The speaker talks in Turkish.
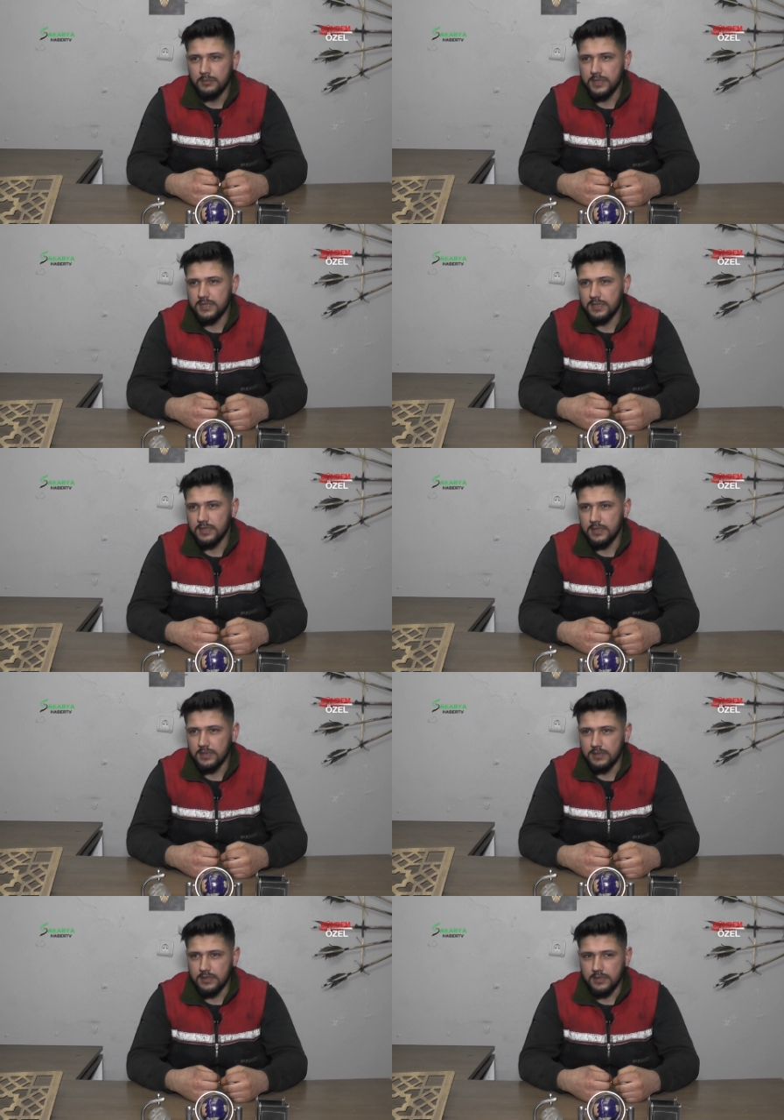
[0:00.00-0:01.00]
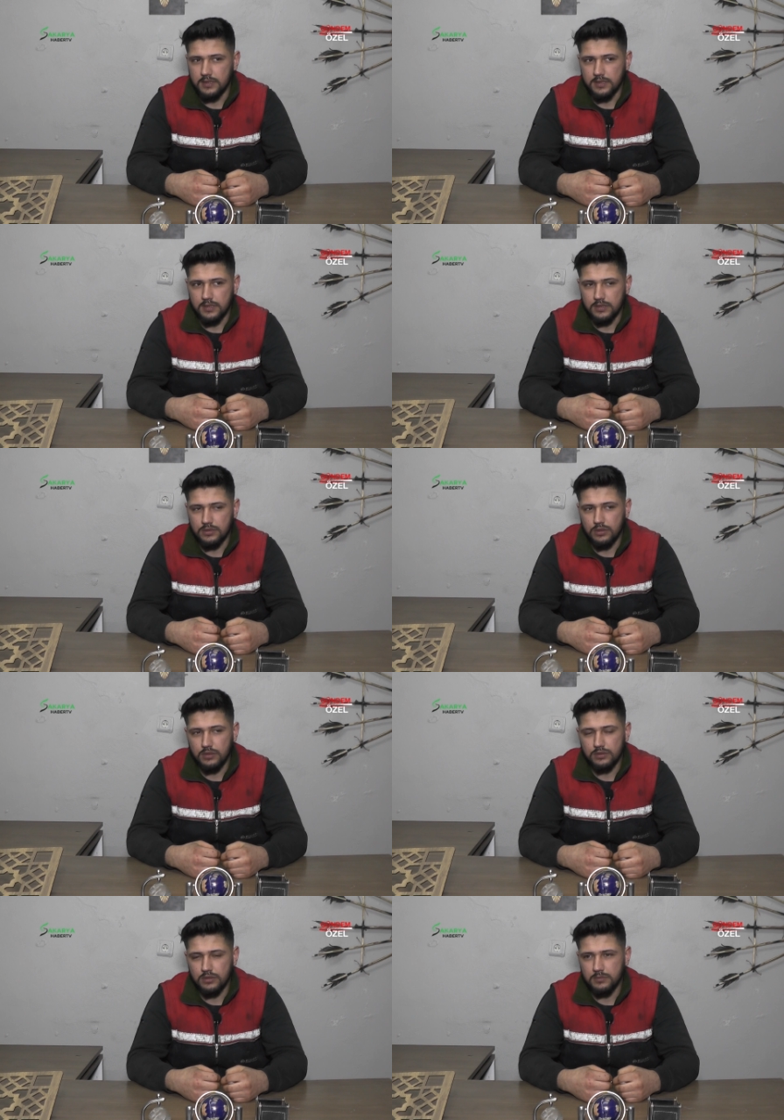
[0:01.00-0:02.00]
Mesela
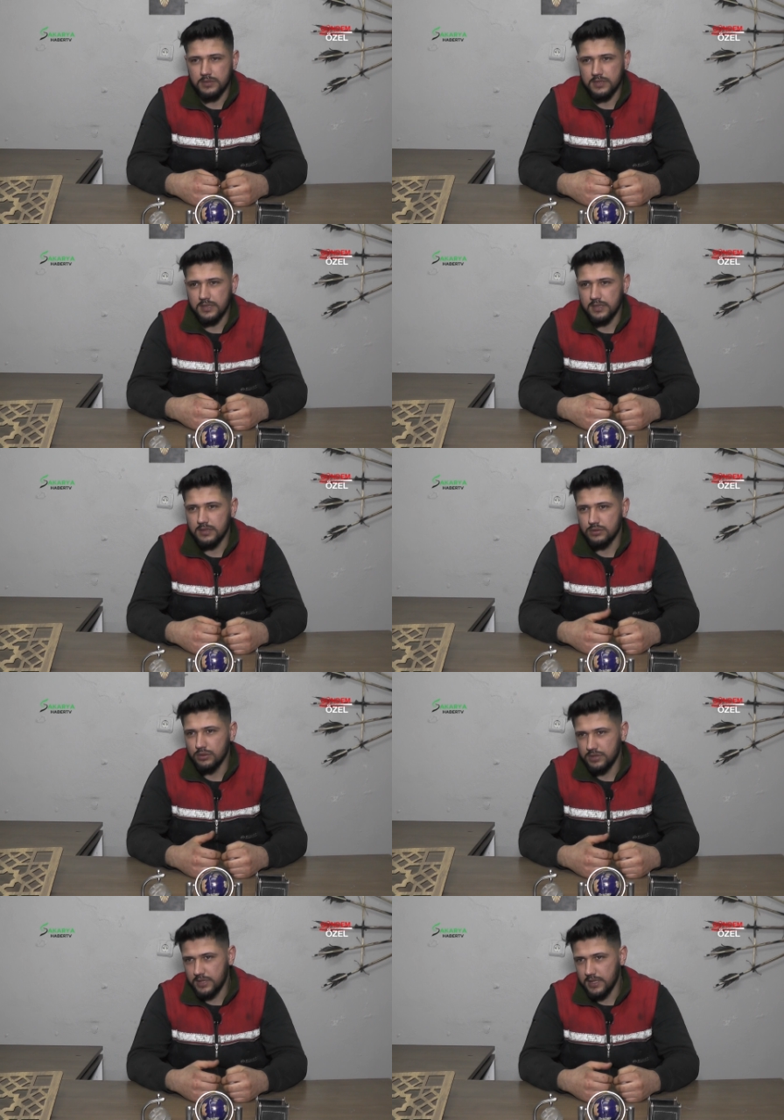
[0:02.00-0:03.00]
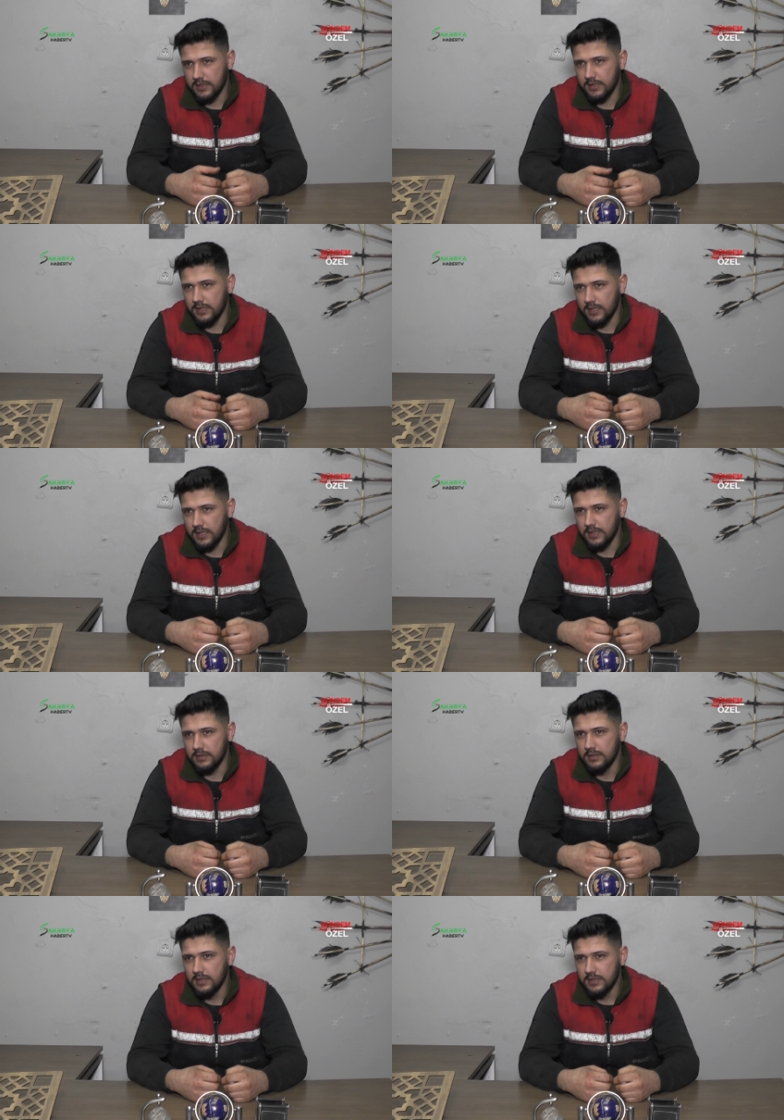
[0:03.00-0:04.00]
şöyle söyleyeyim size, çoğu şirketten de gelen
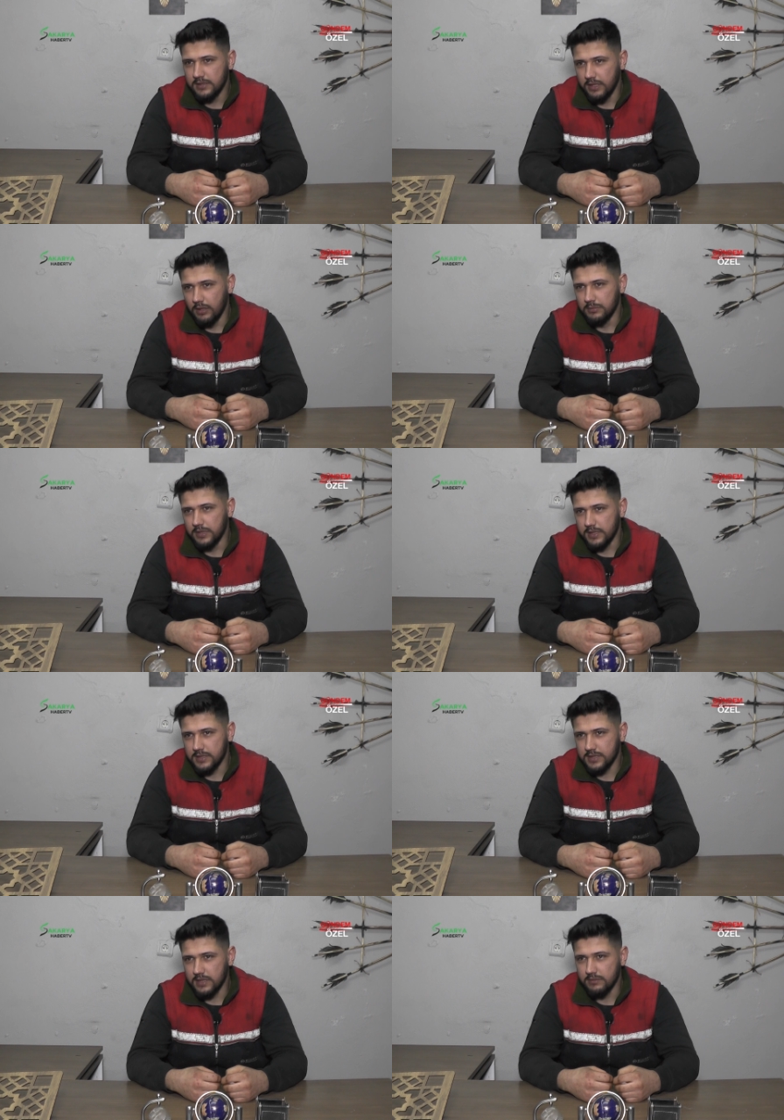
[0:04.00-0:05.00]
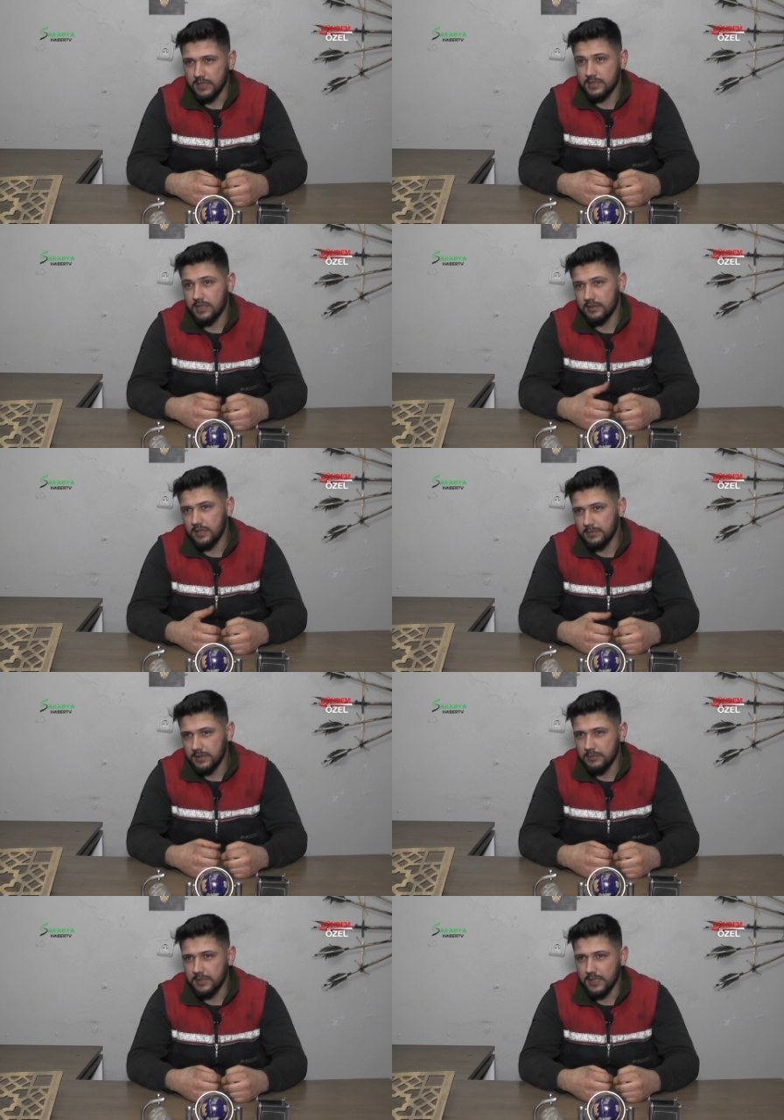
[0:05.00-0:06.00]
devamlı araçlarım var.
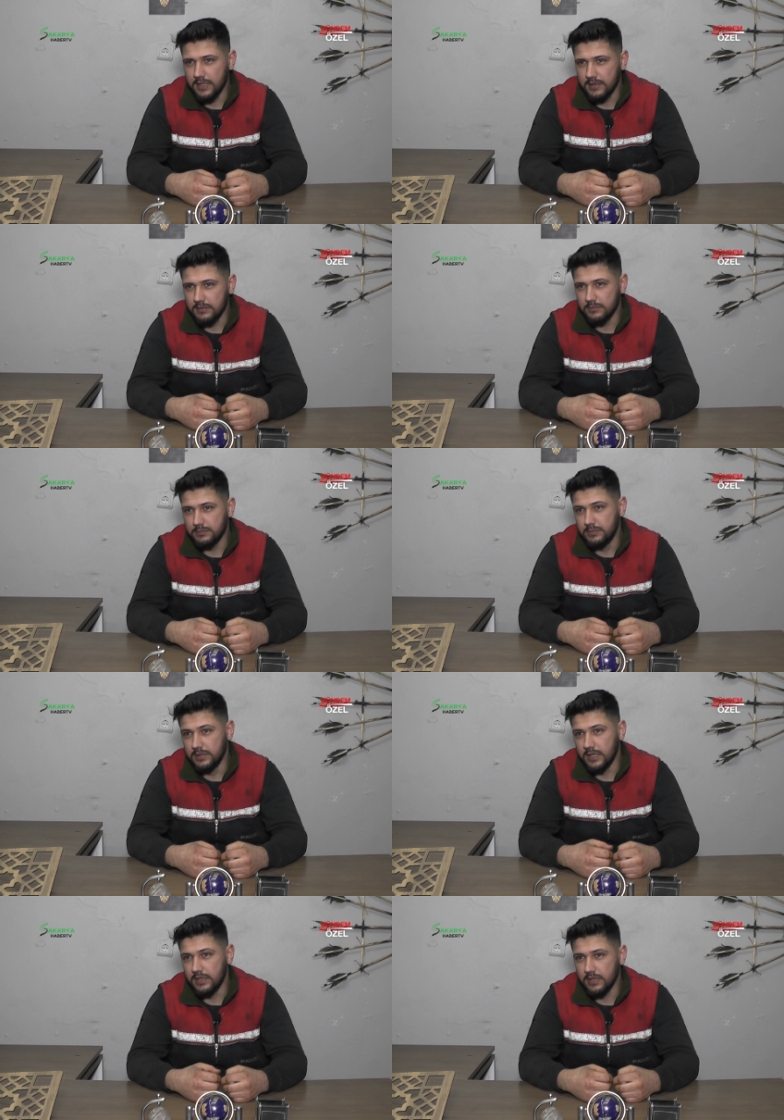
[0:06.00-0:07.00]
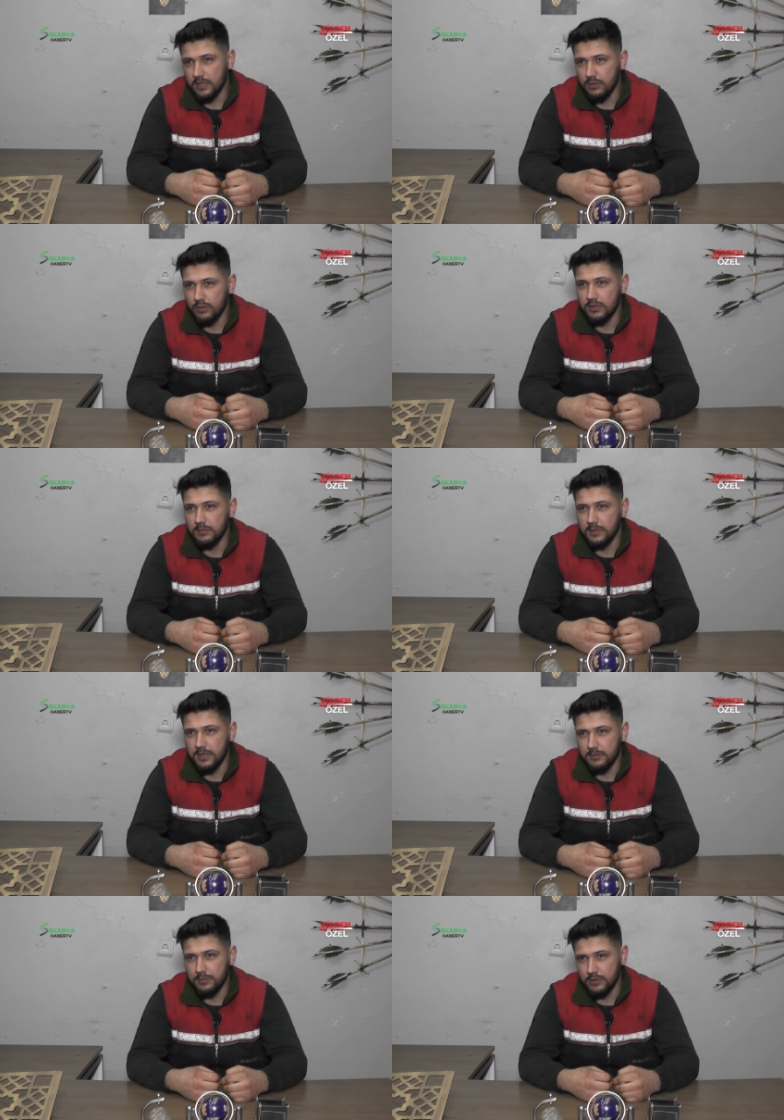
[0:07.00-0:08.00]
Jandarmadan bile gelen, yani karakoldan
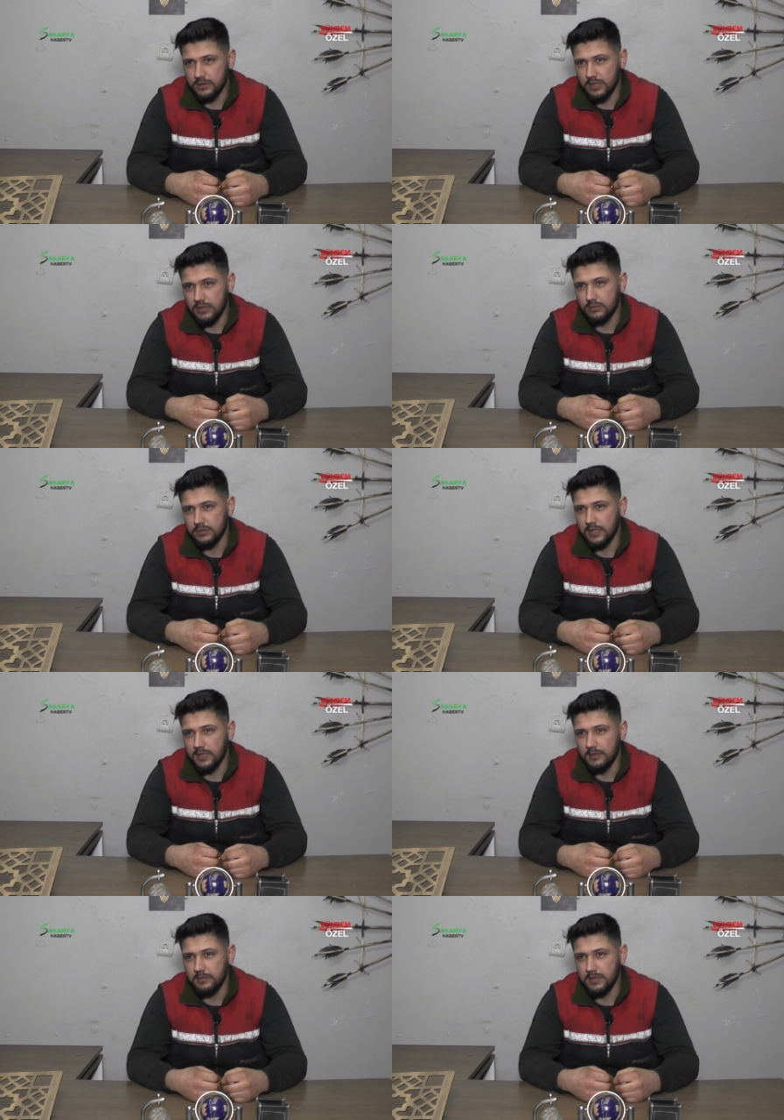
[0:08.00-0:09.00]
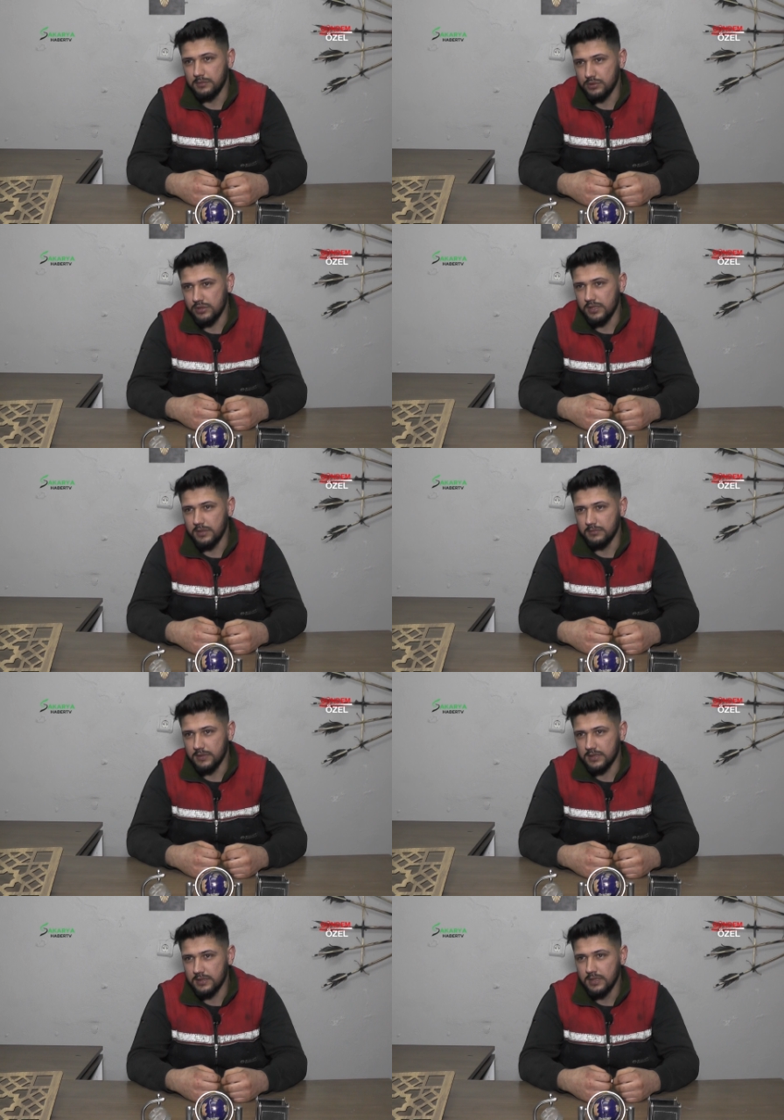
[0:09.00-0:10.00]
bile, polis karakoldan gelen bile müşterilerim
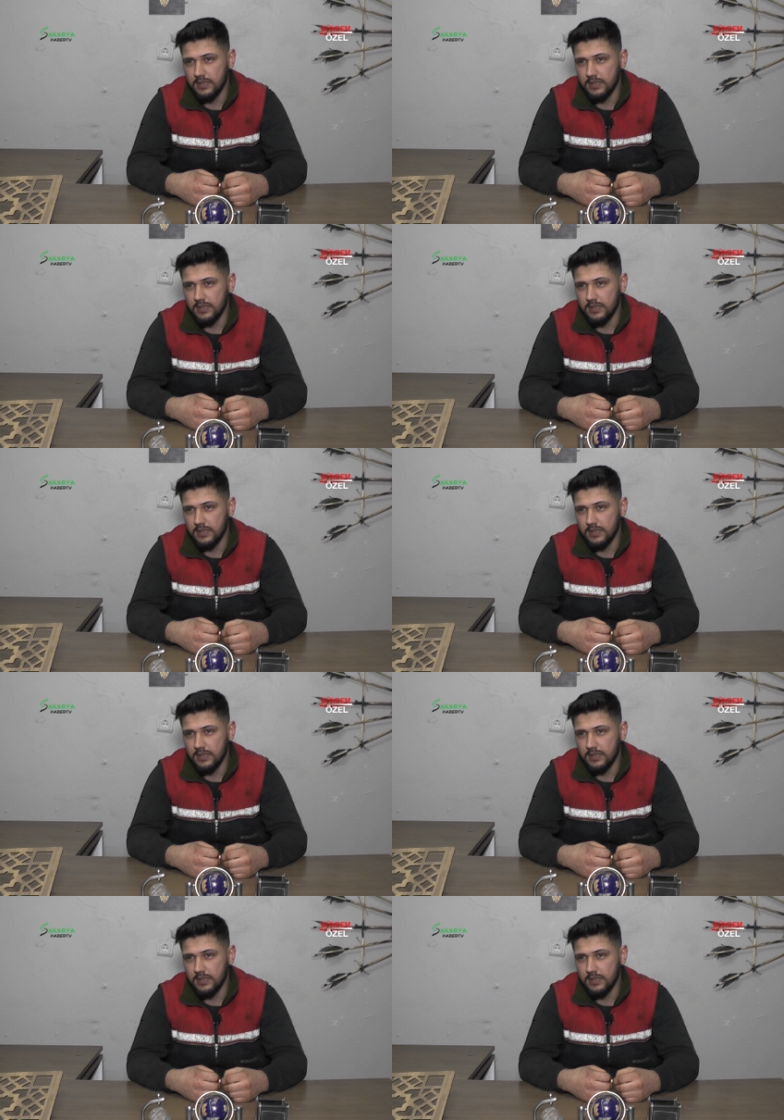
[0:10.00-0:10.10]
var.